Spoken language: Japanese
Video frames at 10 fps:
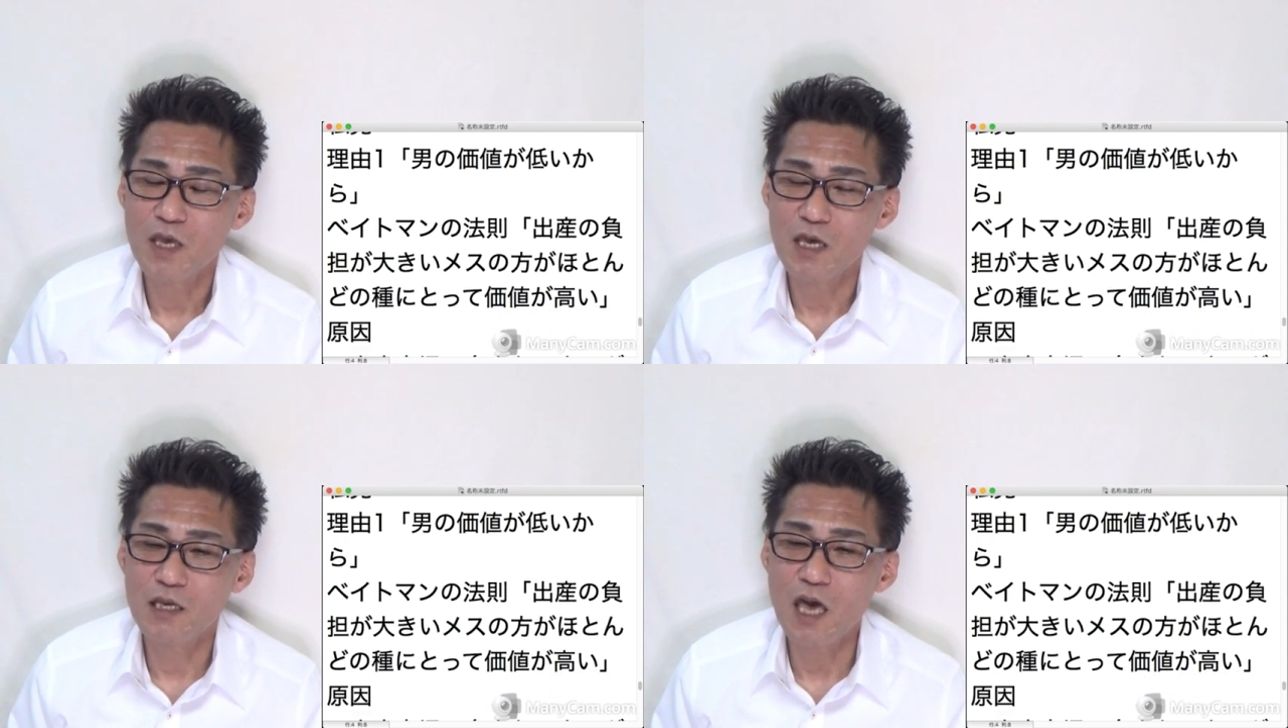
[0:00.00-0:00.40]

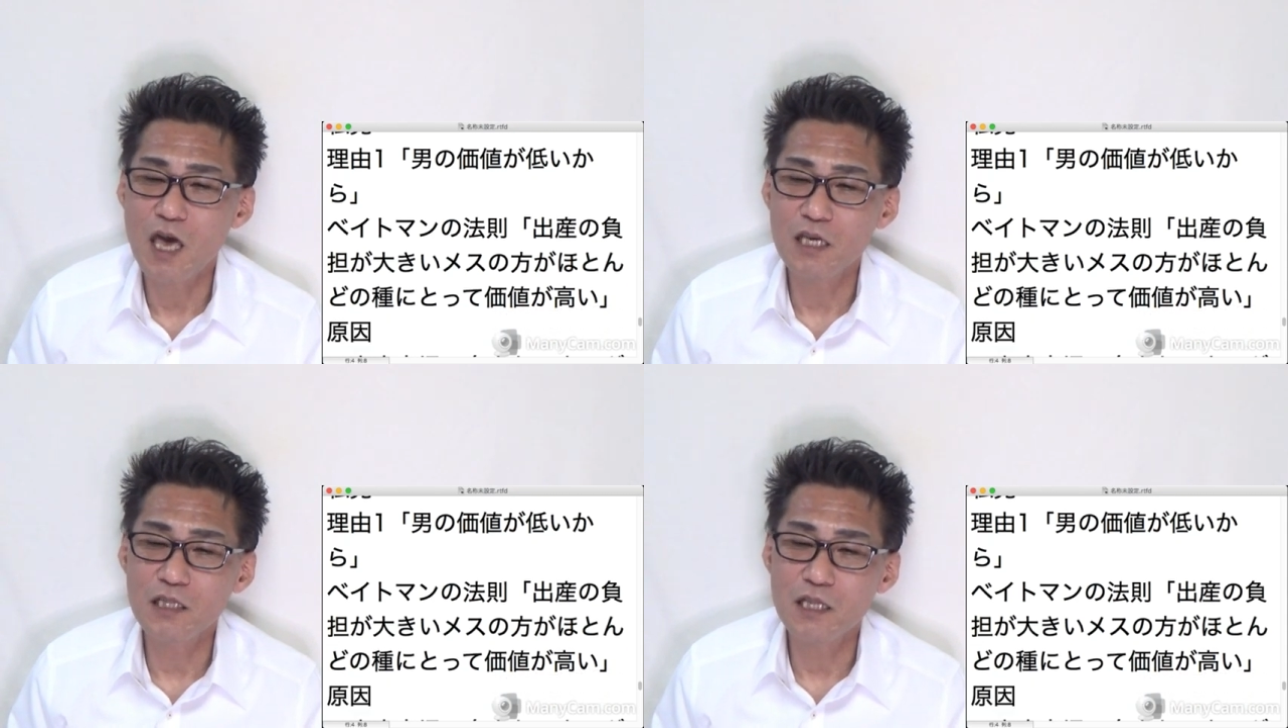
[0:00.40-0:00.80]
えー、
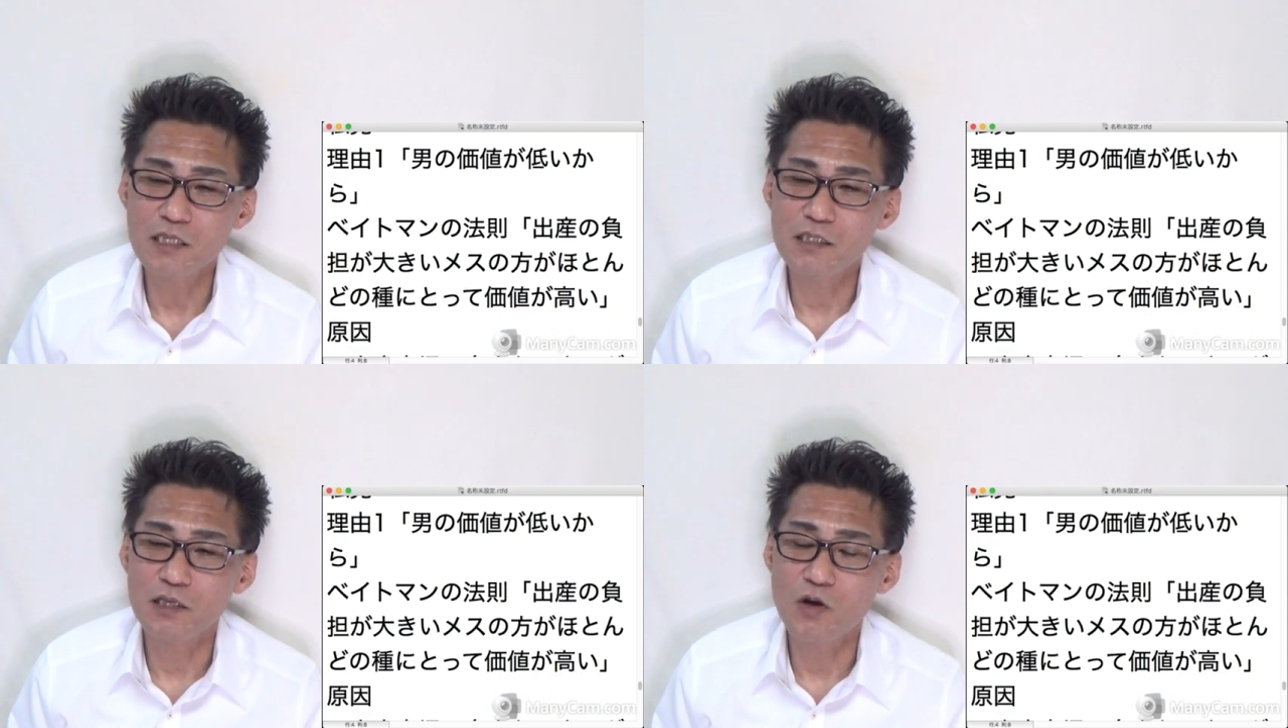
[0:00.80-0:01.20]
原因な
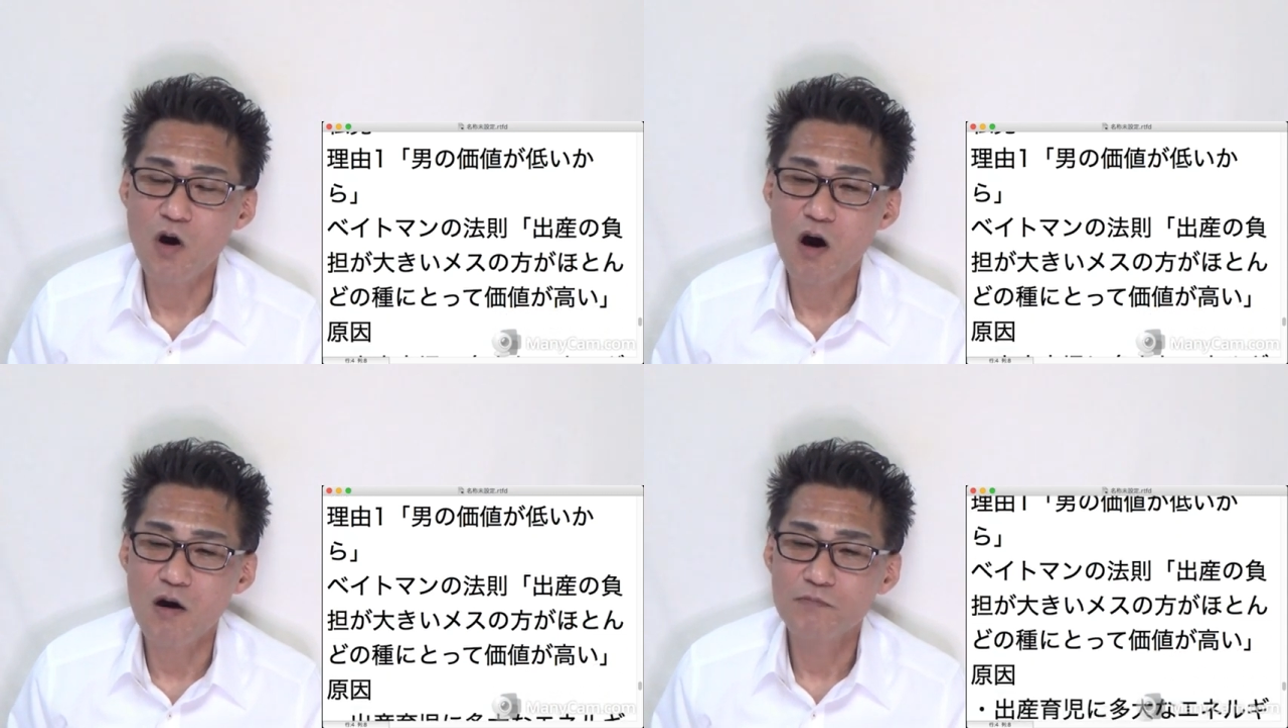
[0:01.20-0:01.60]
んですけ
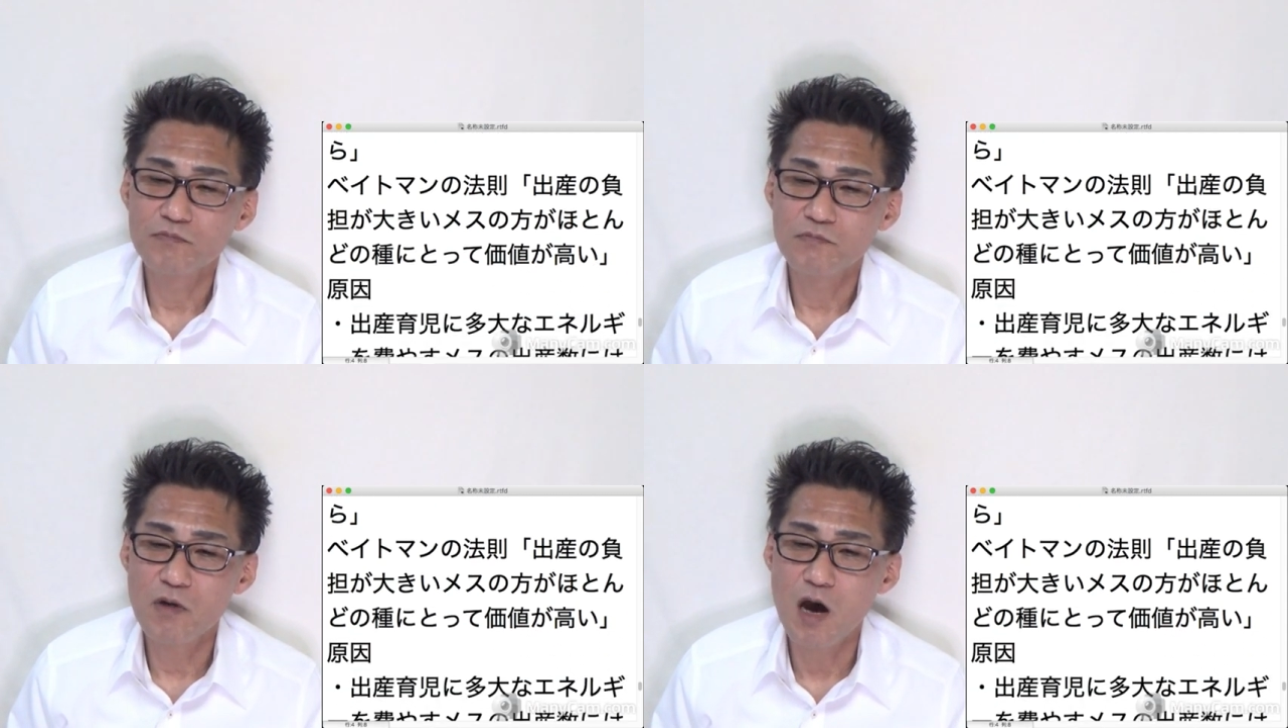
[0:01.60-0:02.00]
ど、
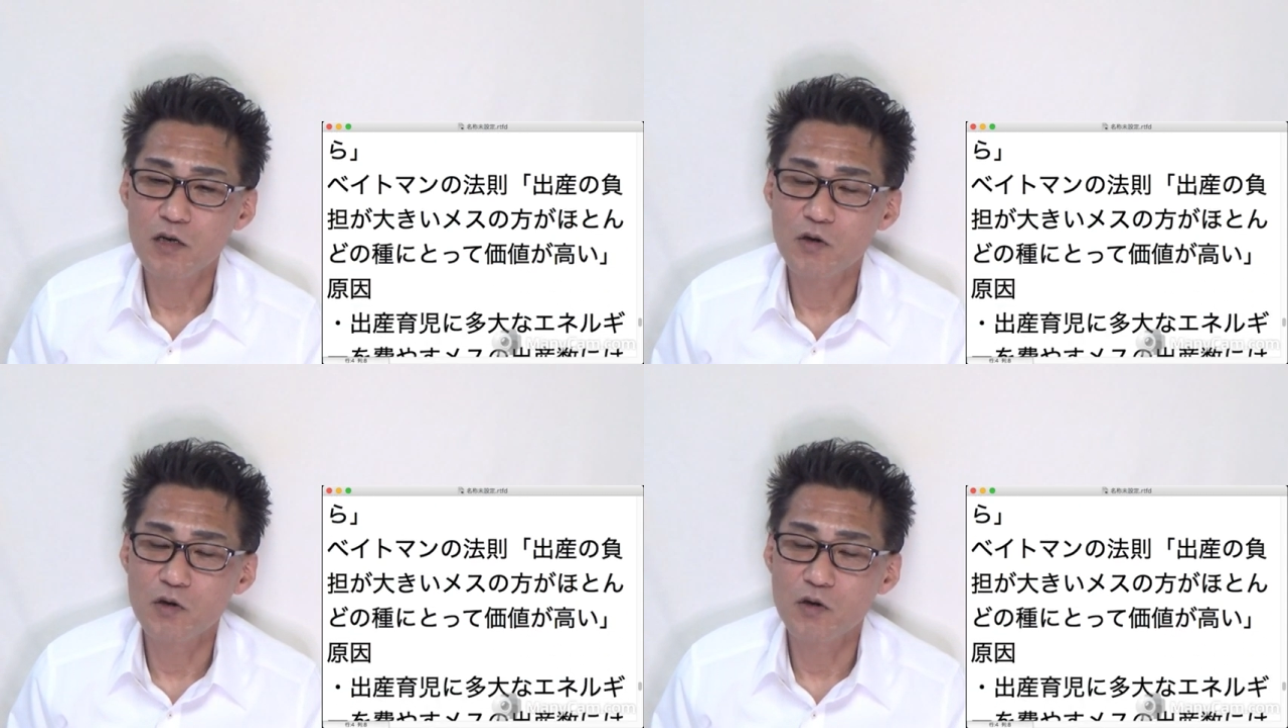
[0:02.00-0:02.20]
まあ、